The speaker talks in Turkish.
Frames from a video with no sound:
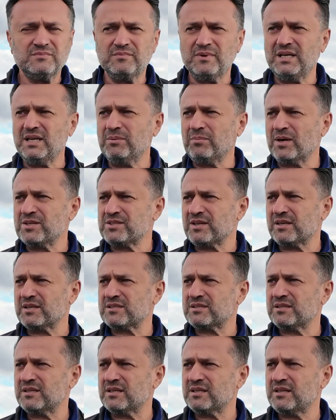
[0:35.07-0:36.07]
milli maç
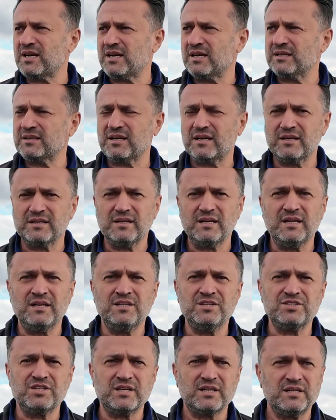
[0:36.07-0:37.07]
arasına girerken
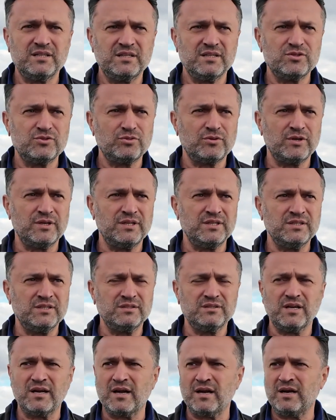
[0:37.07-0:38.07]
en iyi şekilde
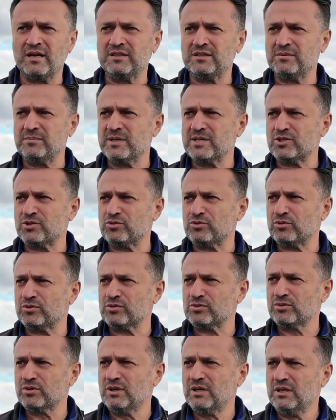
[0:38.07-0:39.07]
süreyi değerlendirmek
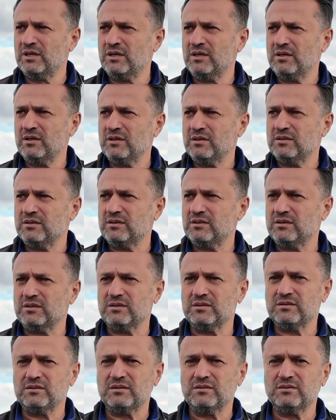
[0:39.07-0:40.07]
istiyoruz. 3
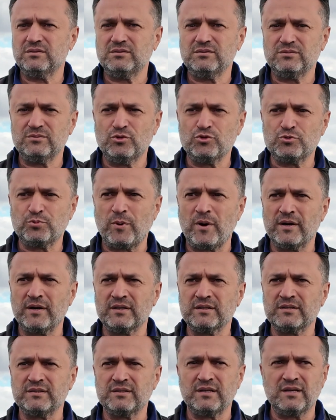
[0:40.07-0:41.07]
ee,
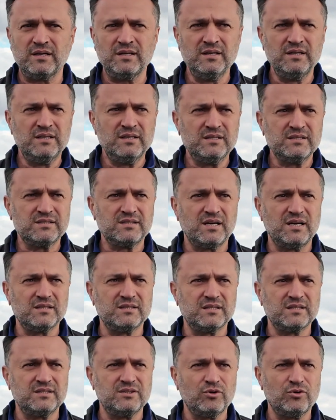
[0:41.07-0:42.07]
puan adına
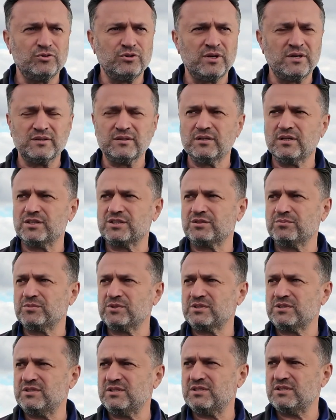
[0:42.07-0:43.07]
sahadaki oyun
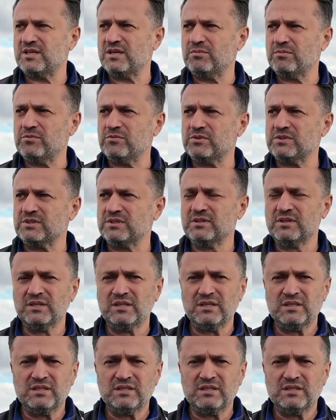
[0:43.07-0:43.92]
anlayışımız, sistemimiz